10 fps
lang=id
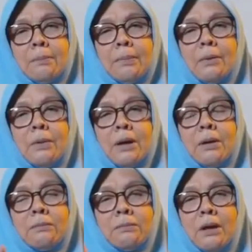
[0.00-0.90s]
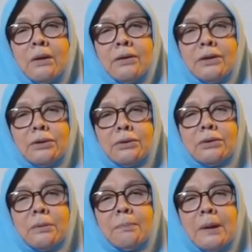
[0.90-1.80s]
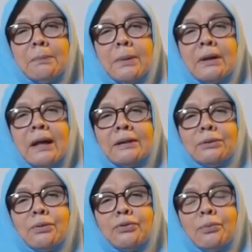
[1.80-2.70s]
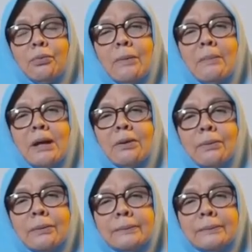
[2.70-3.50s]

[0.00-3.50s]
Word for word: Bahwa Allah itu tempat bergantung semua makhluk.